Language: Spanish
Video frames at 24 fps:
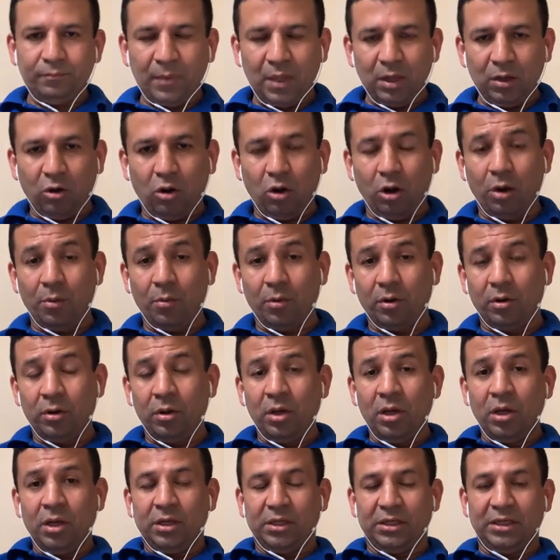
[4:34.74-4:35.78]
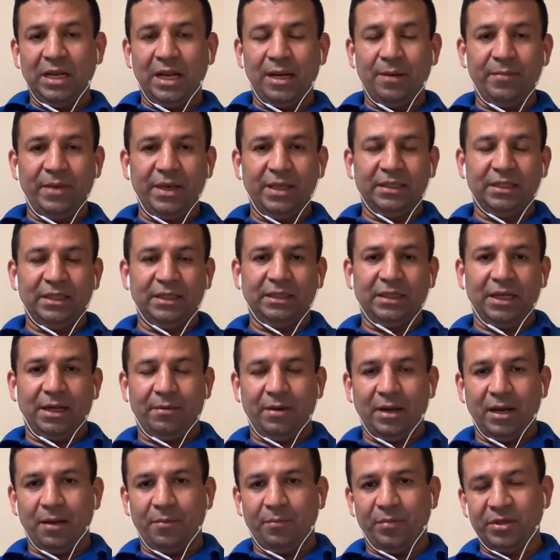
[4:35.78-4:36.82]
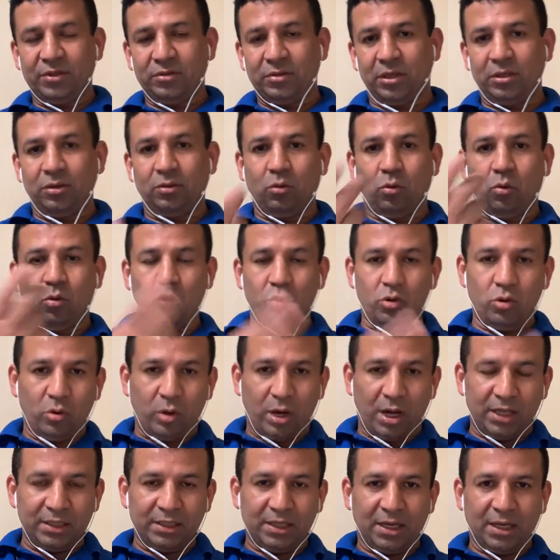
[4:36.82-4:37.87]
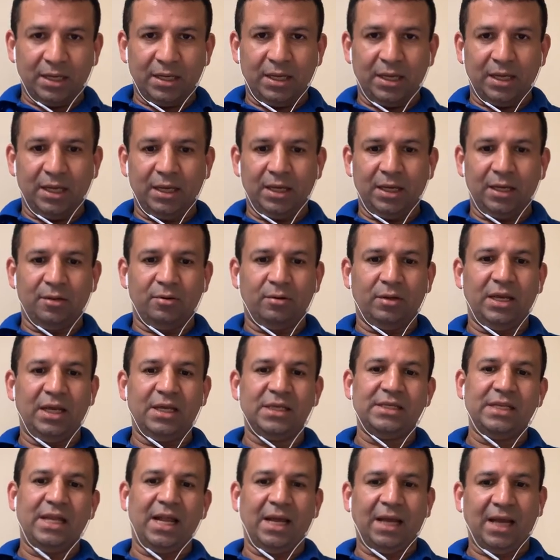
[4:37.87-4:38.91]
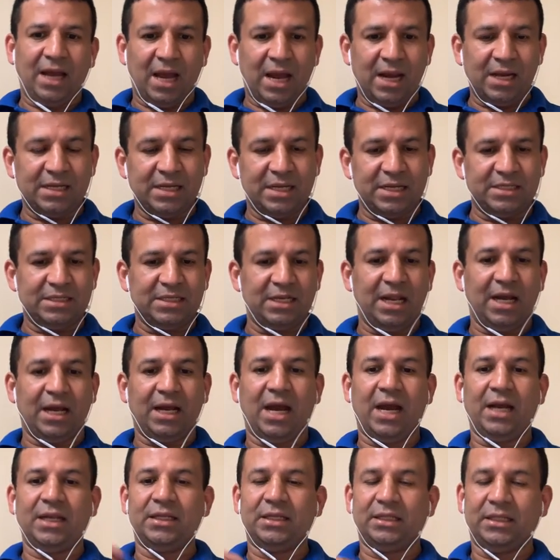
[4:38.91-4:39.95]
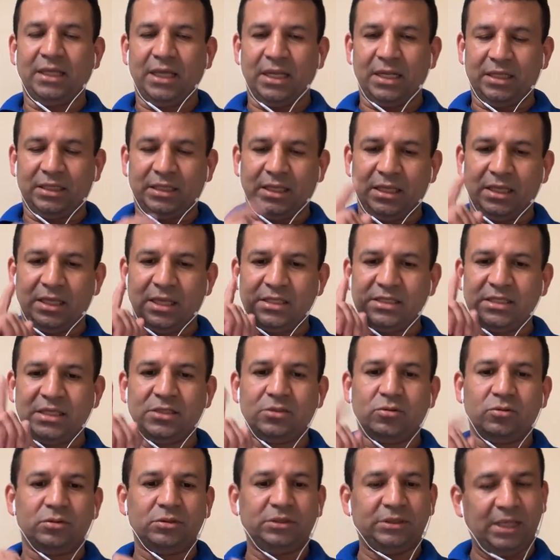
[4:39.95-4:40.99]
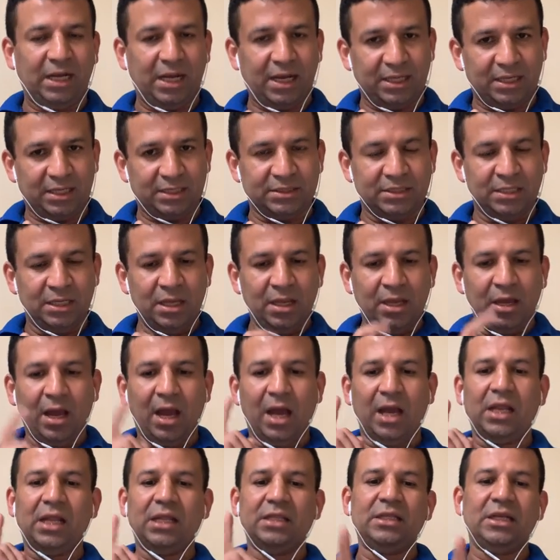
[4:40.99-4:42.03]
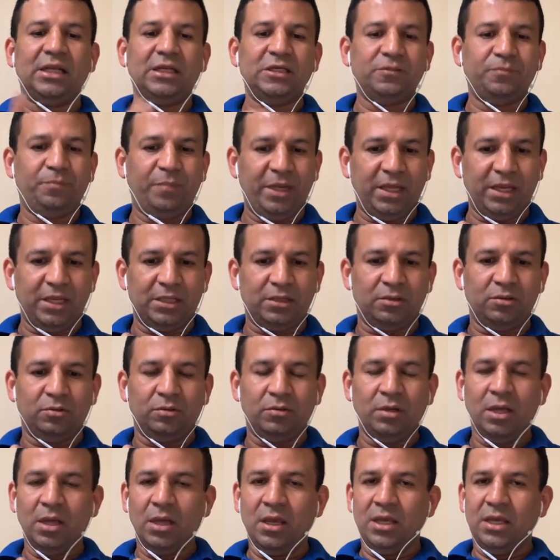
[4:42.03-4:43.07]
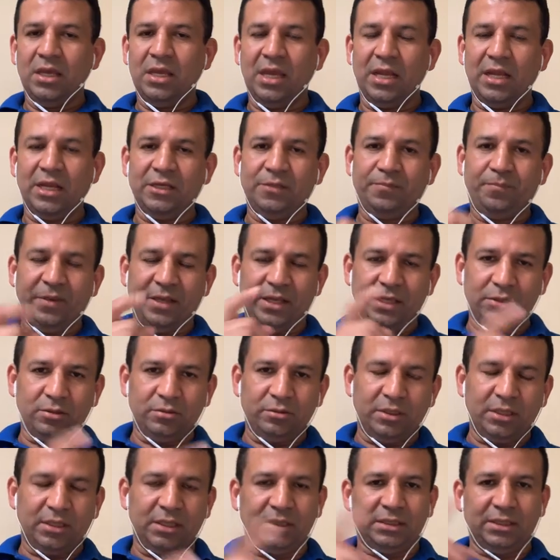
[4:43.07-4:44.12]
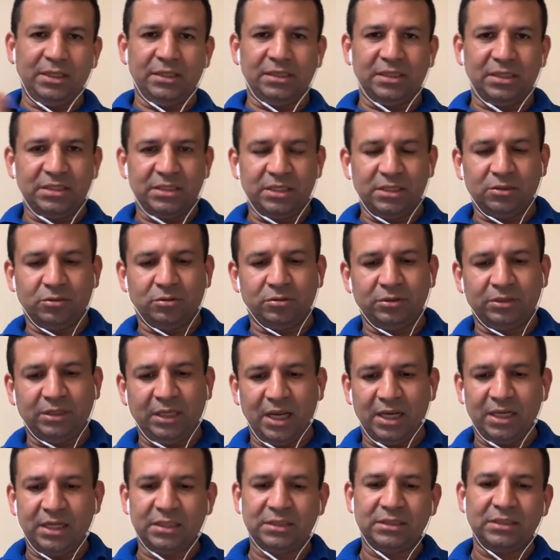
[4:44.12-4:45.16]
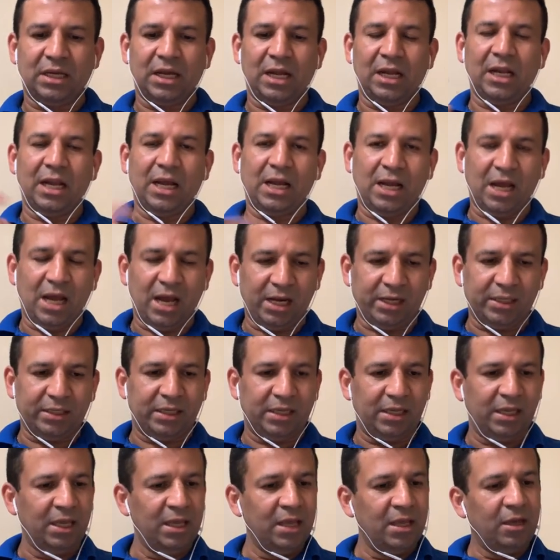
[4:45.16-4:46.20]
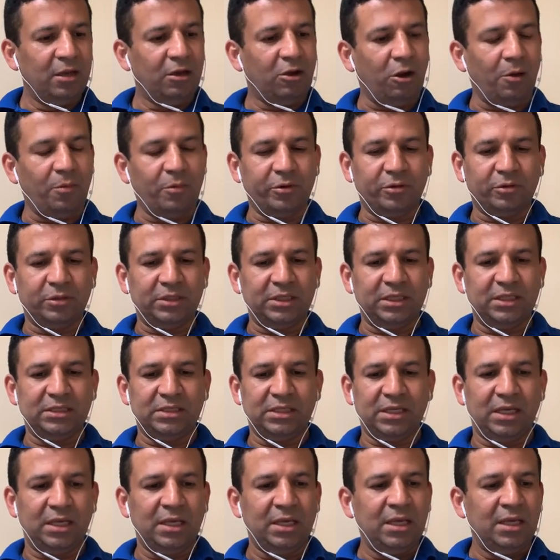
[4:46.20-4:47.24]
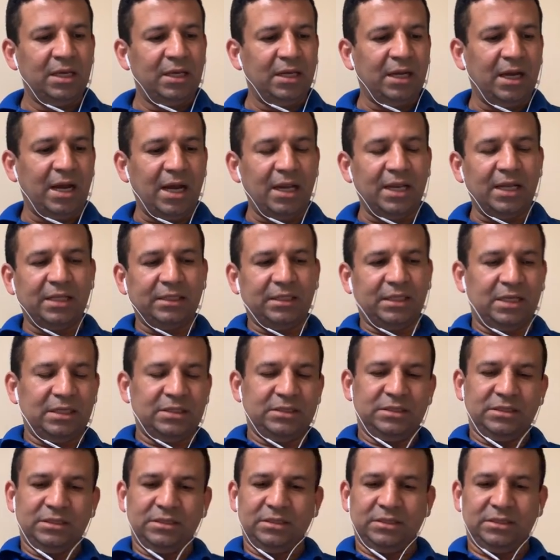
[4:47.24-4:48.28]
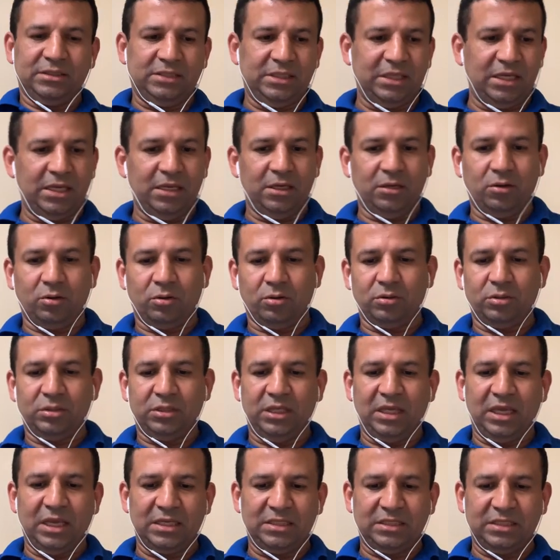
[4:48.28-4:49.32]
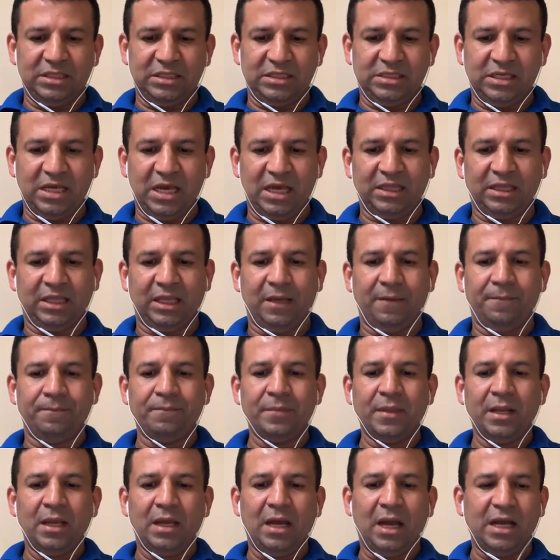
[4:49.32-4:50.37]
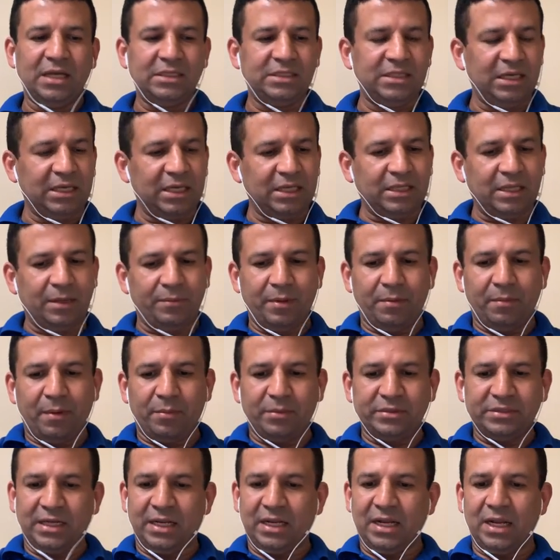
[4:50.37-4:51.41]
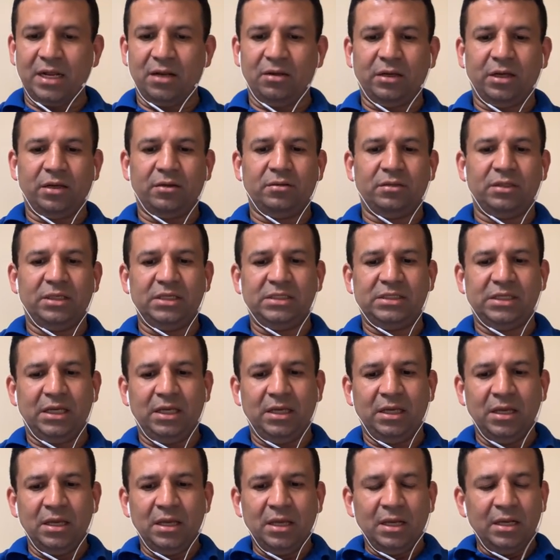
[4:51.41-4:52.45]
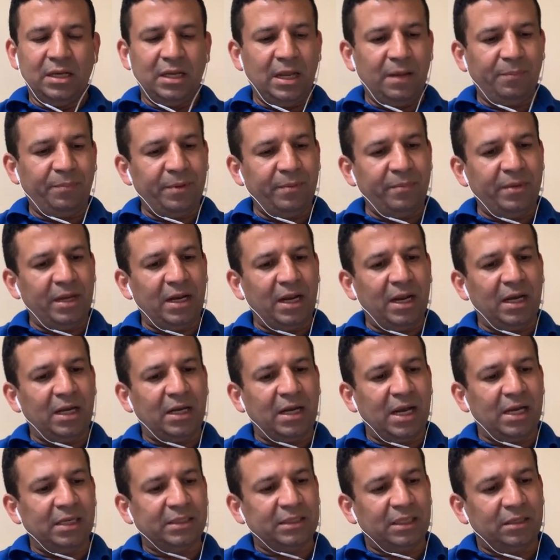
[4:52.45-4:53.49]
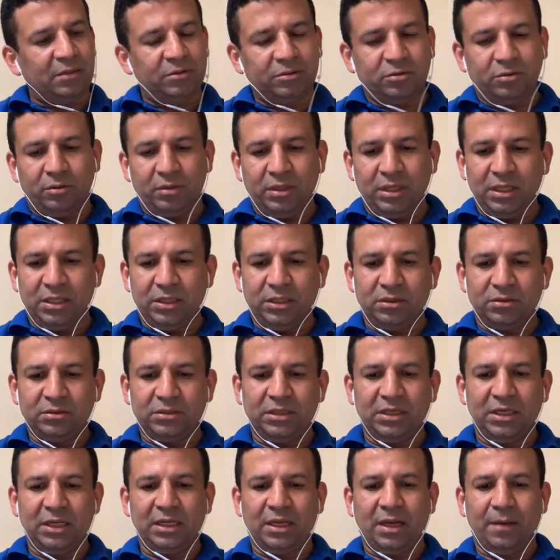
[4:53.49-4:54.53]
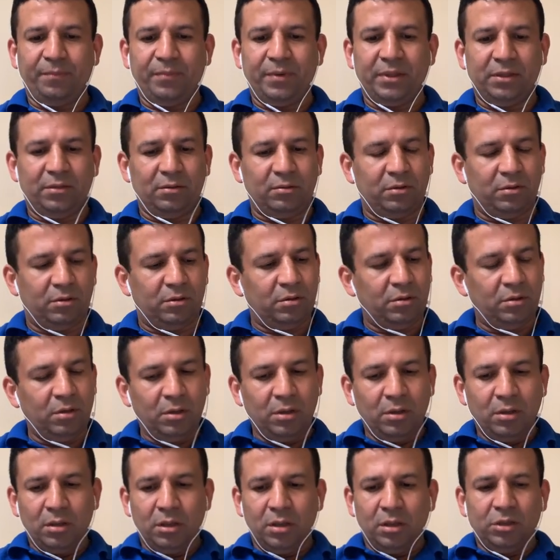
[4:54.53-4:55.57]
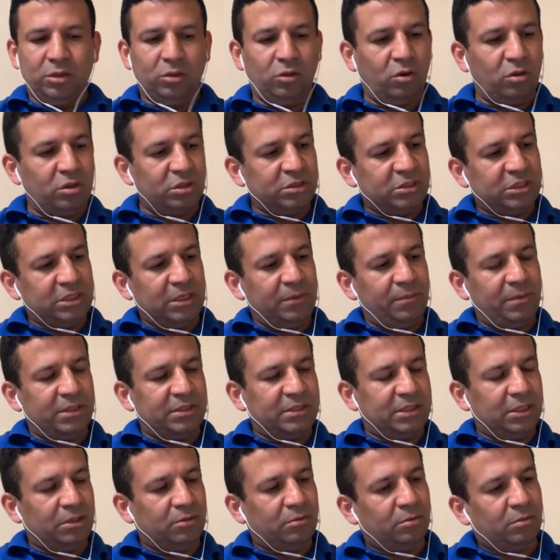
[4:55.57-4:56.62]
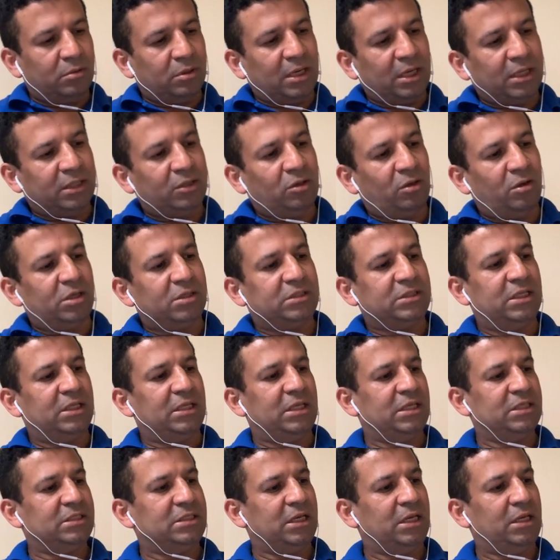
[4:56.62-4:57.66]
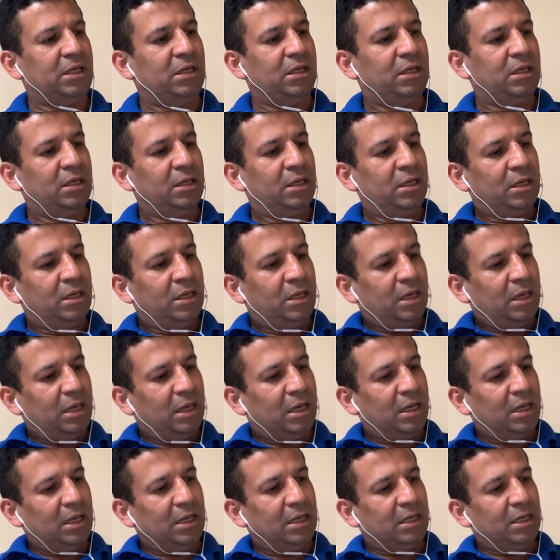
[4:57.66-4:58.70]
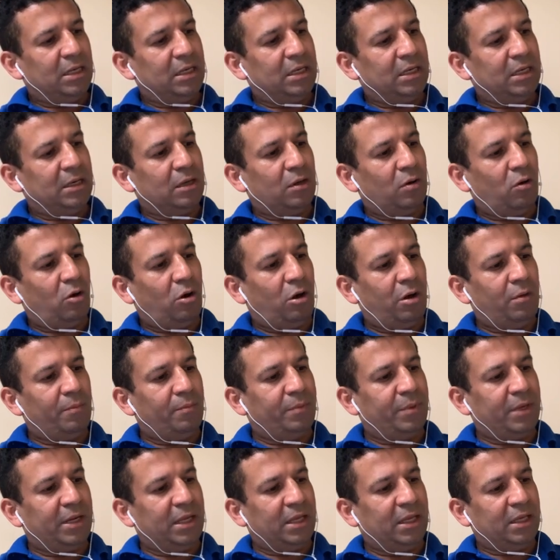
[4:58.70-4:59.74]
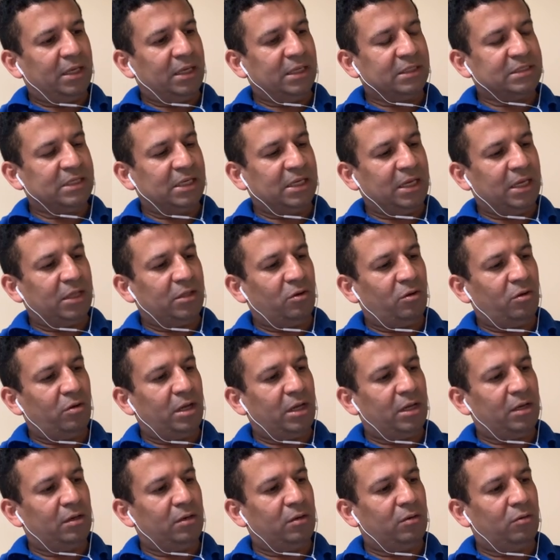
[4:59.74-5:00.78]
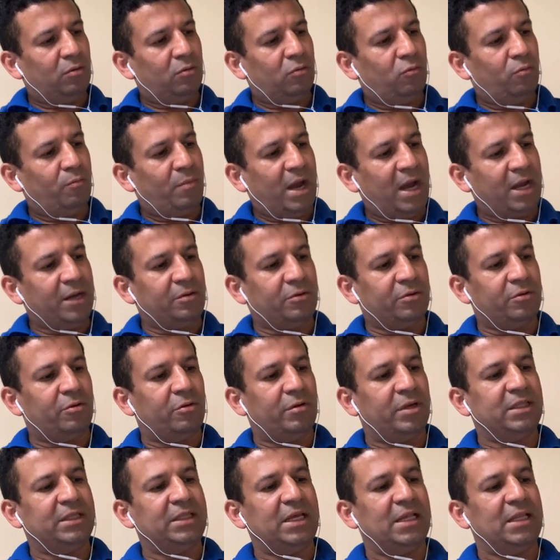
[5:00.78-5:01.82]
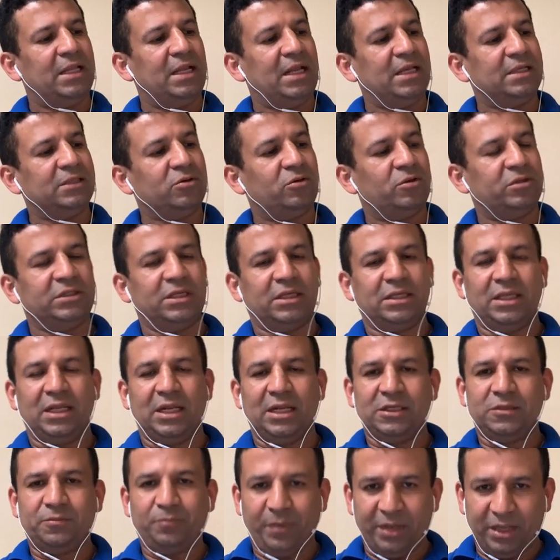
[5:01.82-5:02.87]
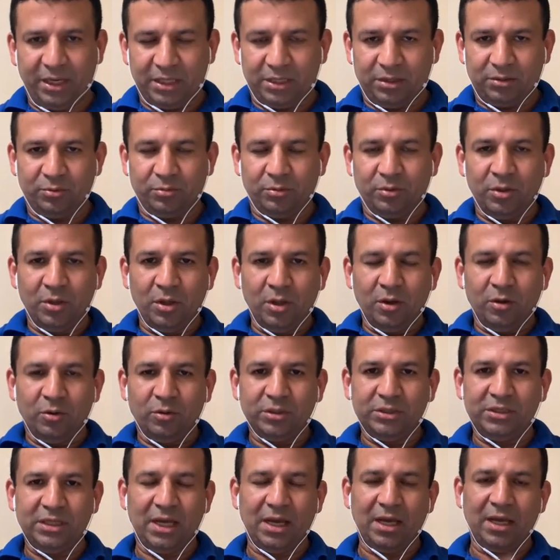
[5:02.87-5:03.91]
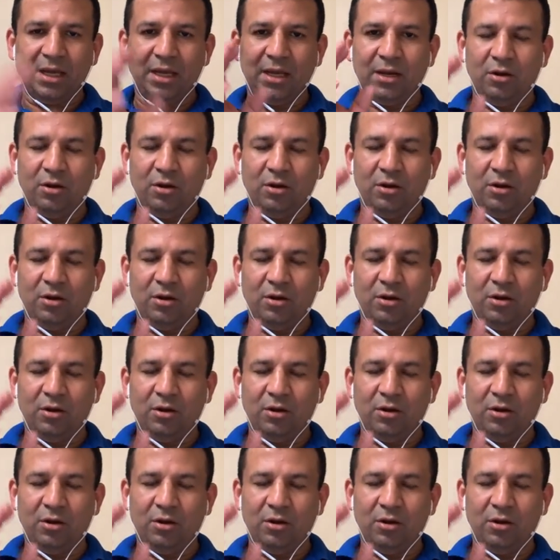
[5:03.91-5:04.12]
cómo realmente trabaja pues cuando uno anda en lo que es la carne, dice la carne tiene tendencias contrarias a las del espíritu y el espíritu tiene tendencias contrarias a la carne, como nos dice Gálatas 5:17. Así que también vamos a leer lo que nos dice la primera carta a los Corintios en el capítulo 2 y versículo 14 dice, el hombre que se quedó en lo humano no entiende las cosas del espíritu. O sea, el